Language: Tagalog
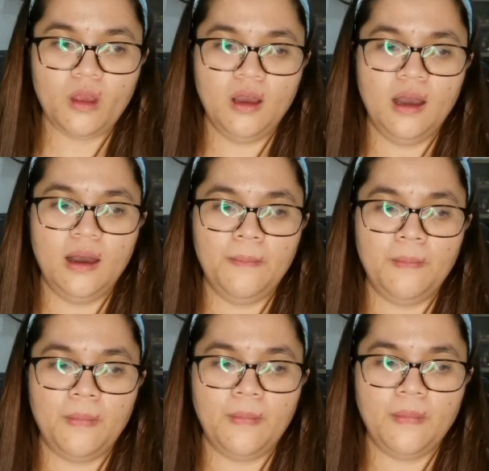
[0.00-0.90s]
um,
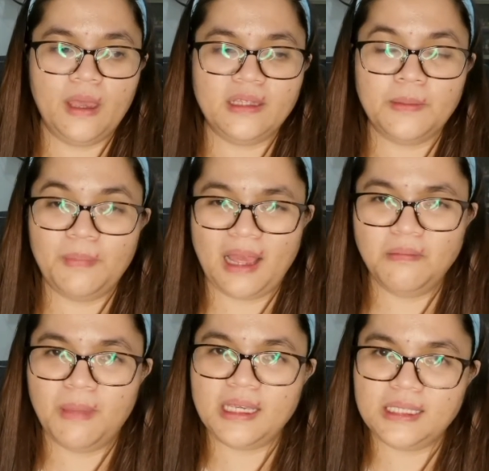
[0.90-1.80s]
it's a
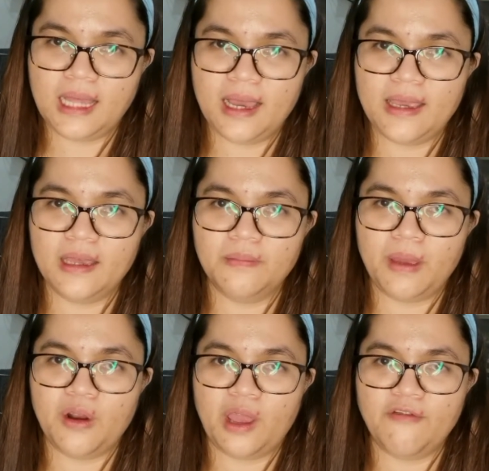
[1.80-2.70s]
plant-based diet,
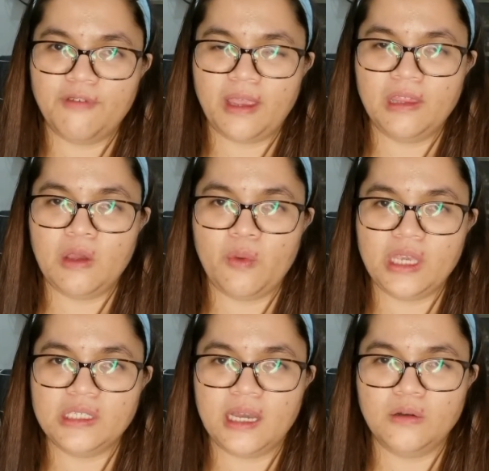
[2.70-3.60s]
pero I'm finding
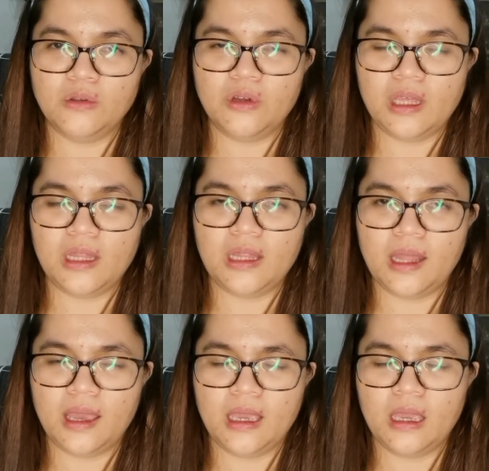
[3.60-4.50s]
ways how to really
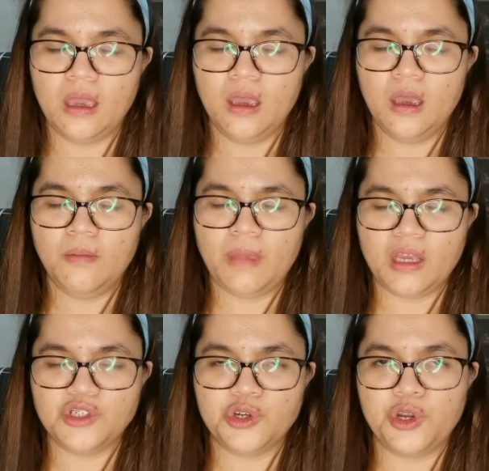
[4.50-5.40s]
like make
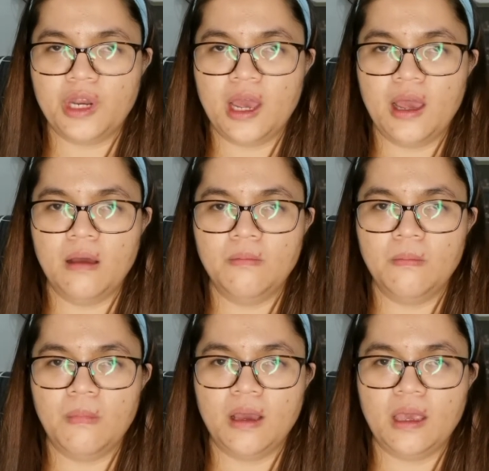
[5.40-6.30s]
sure na
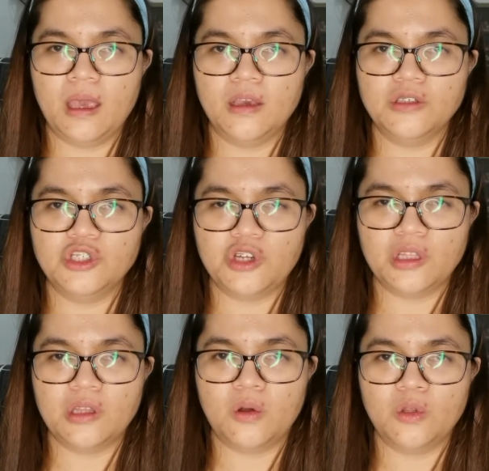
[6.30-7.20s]
maging
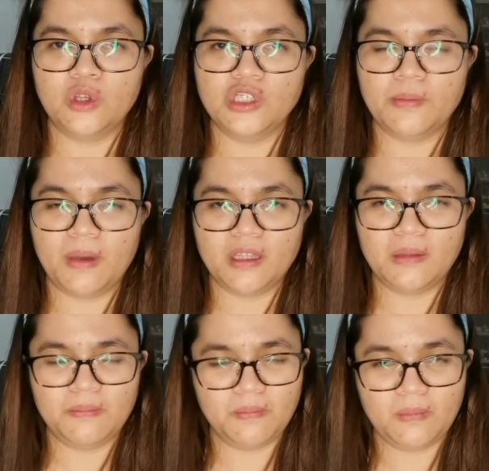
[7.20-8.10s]
strict ako dun sa
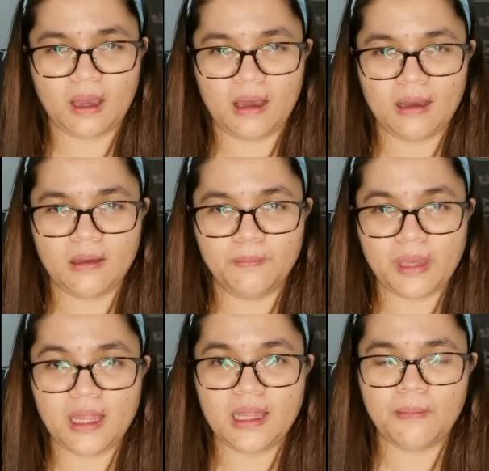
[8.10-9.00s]

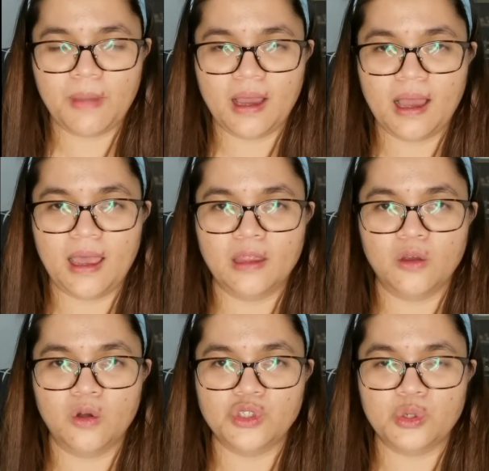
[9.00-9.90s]
pagpili ng pagkain
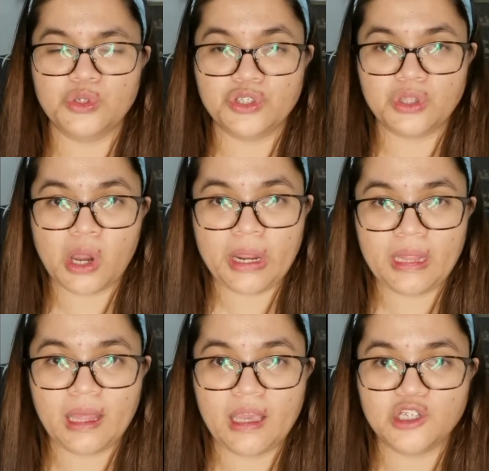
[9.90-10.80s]
ko. So,
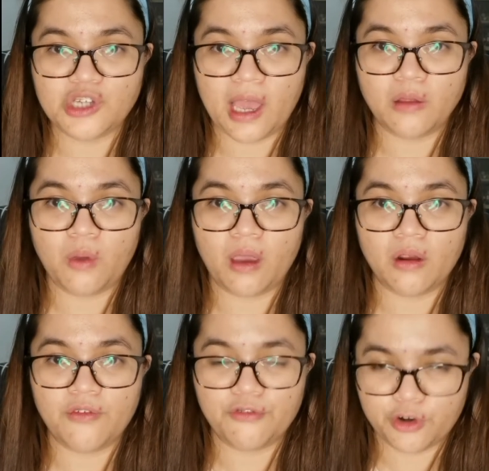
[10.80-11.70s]
starting
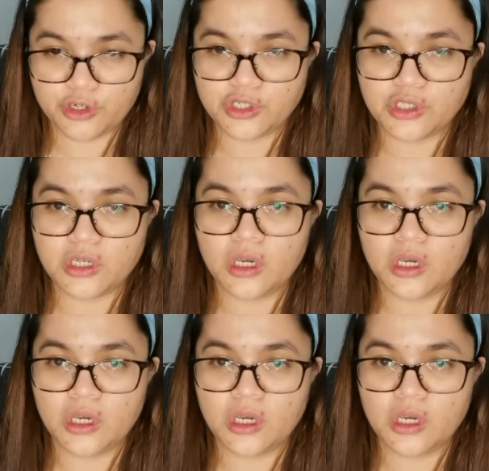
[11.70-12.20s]
January 1st,